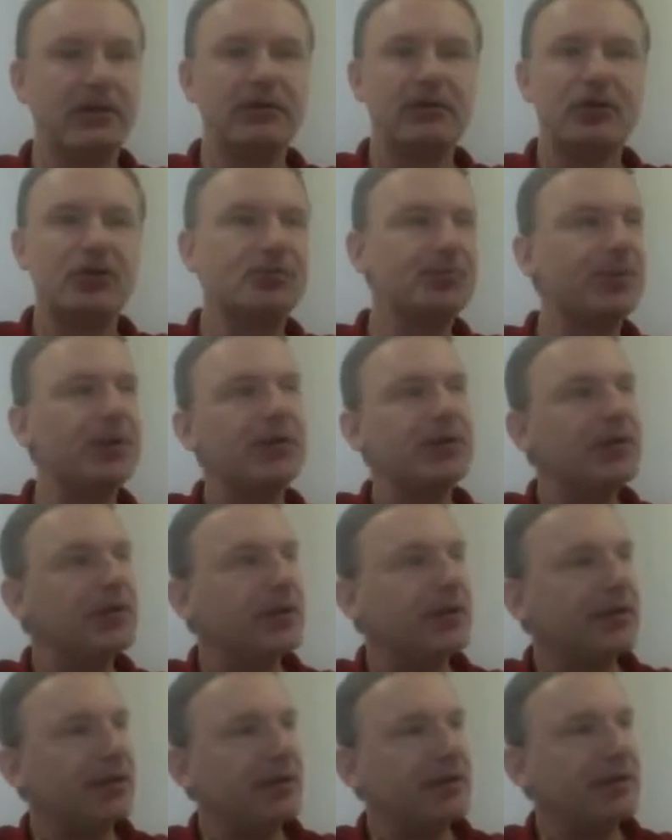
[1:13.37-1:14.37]
Da springt ihr
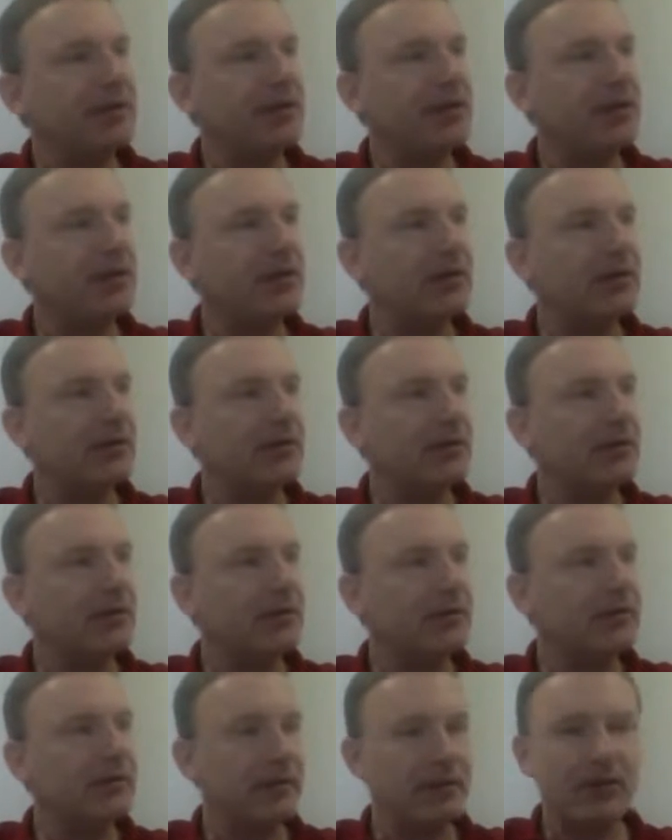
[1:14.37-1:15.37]
ihnen an die Kehle.
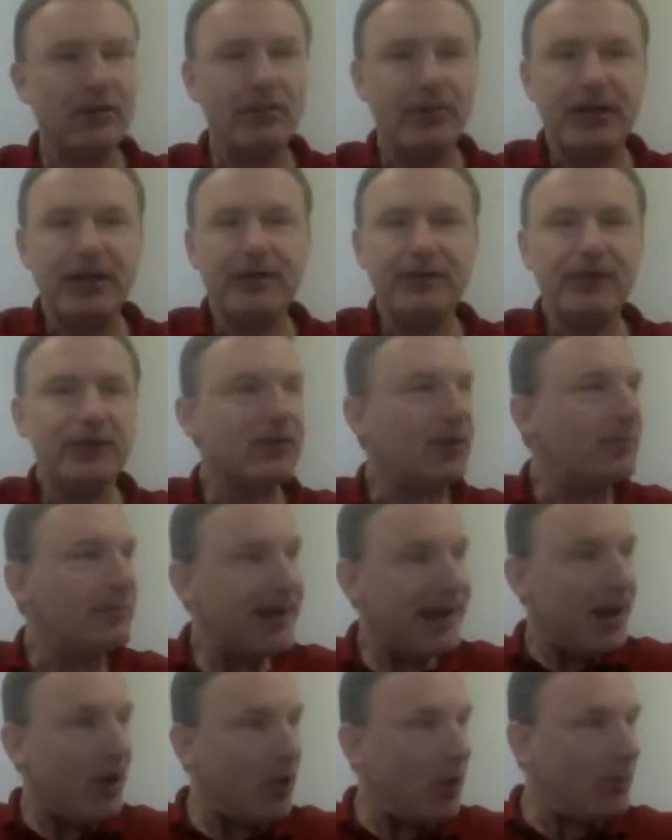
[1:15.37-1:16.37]
Sagt er, ich will doch
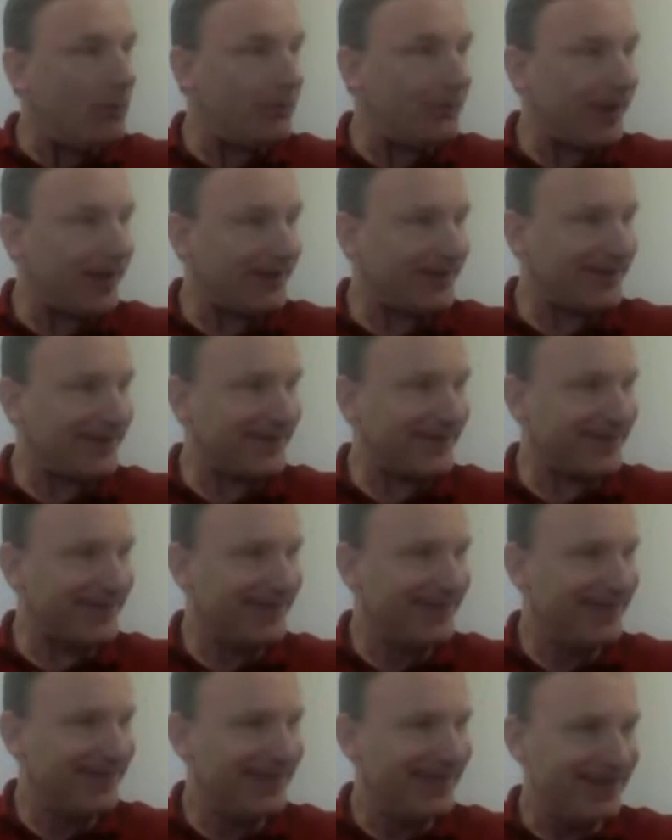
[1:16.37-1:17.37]
mehr
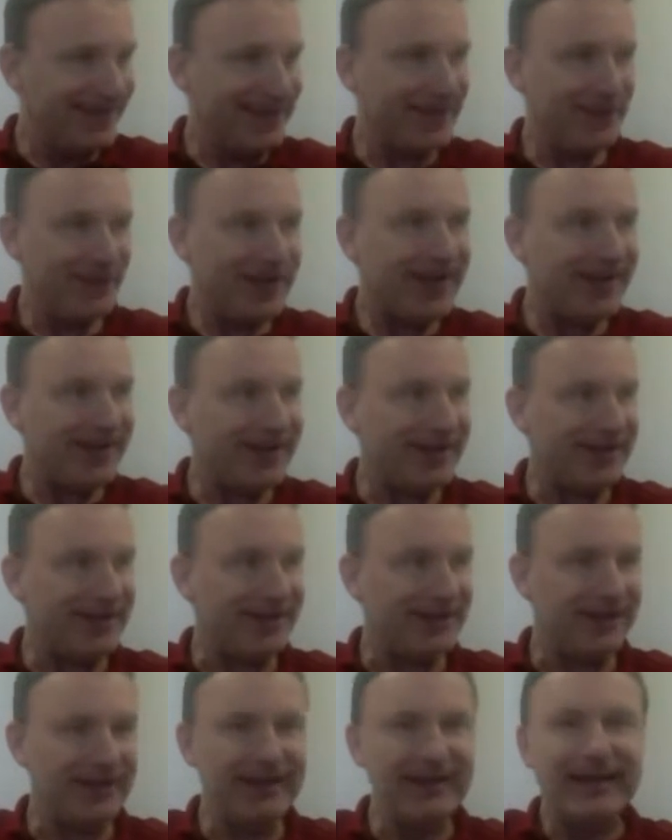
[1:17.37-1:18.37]
Umsatz, nicht
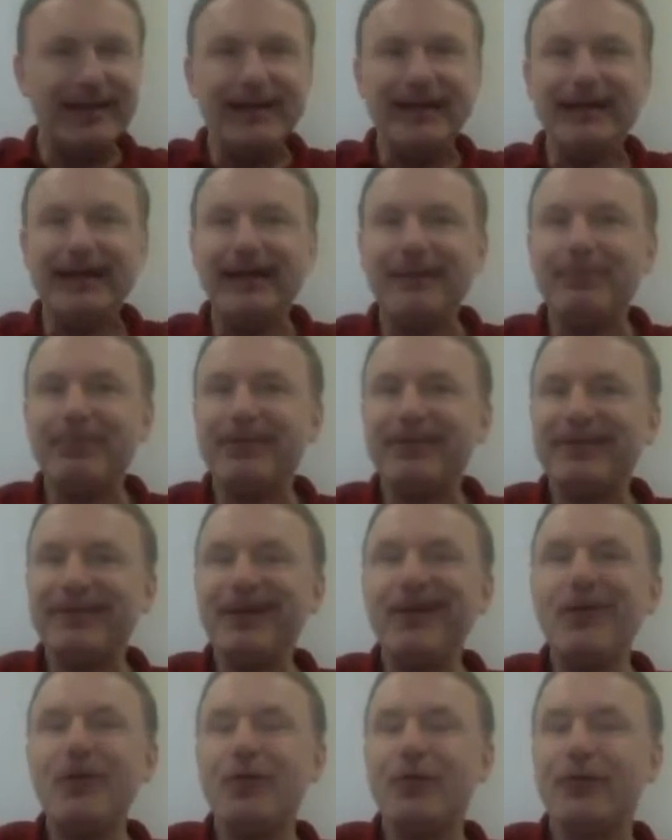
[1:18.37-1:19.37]
weniger. Ja, pass
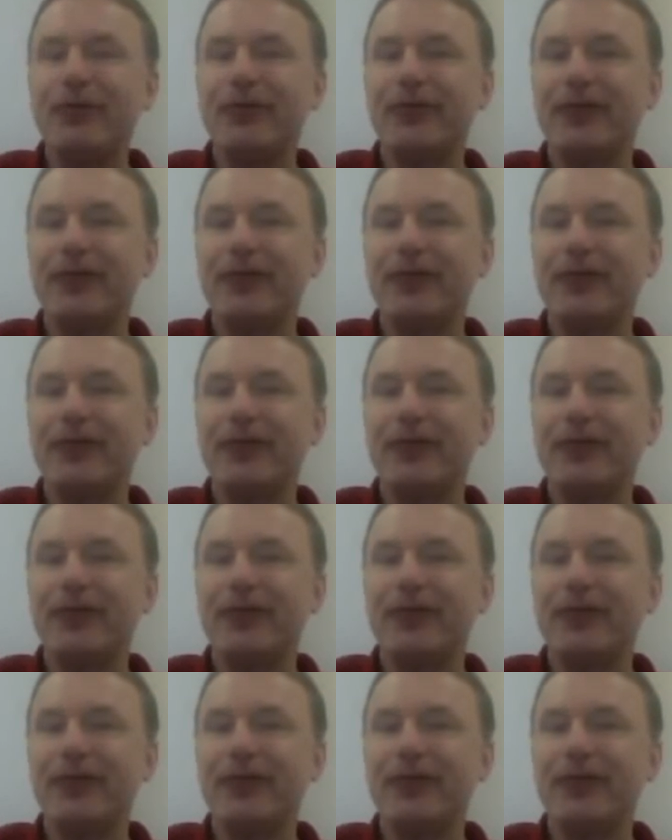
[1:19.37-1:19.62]
auf.